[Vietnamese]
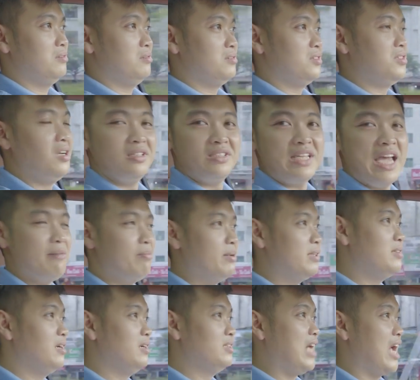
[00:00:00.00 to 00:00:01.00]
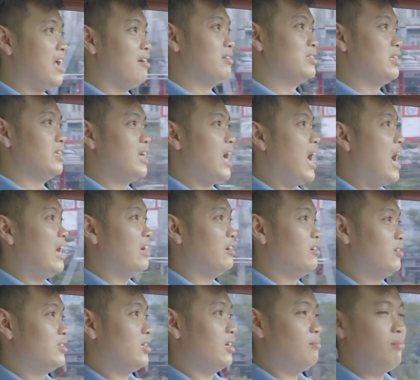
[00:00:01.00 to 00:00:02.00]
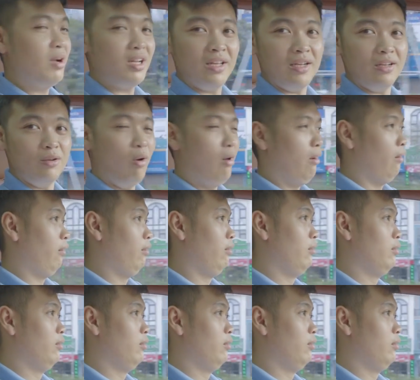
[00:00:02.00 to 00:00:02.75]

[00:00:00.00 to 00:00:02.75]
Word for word: rơi dép hay rơi giày vào chân ga thì chắc là mất tích luôn